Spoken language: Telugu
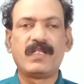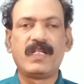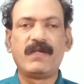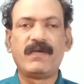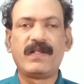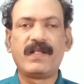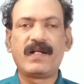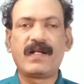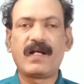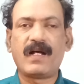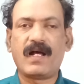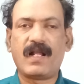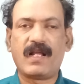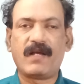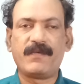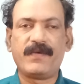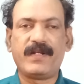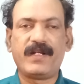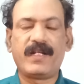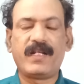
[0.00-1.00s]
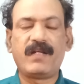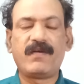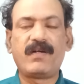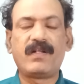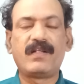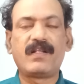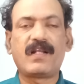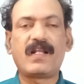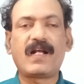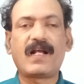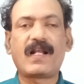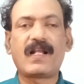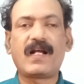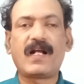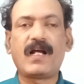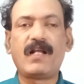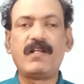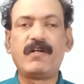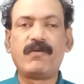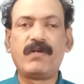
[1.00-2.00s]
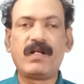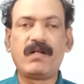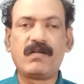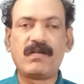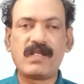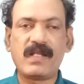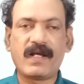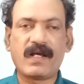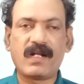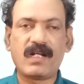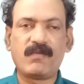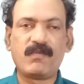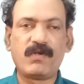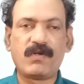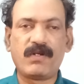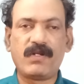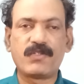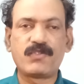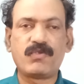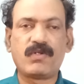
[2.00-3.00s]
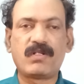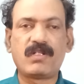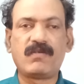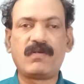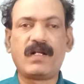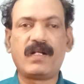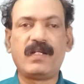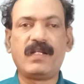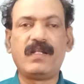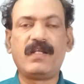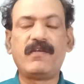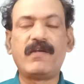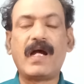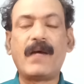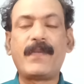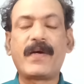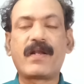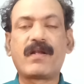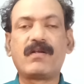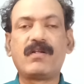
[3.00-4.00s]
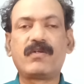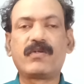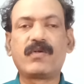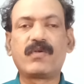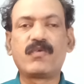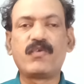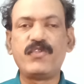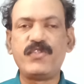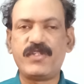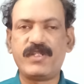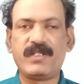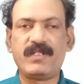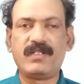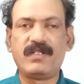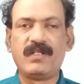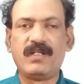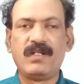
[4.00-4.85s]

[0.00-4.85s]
ఈ విధంగా నవీననేవాన్ని రకరకాలు ఎవడెవడి దగ్గర డబ్బులు ఉన్నాయో చూడటం వాడిని వ్యాపారంలోకి గుంజి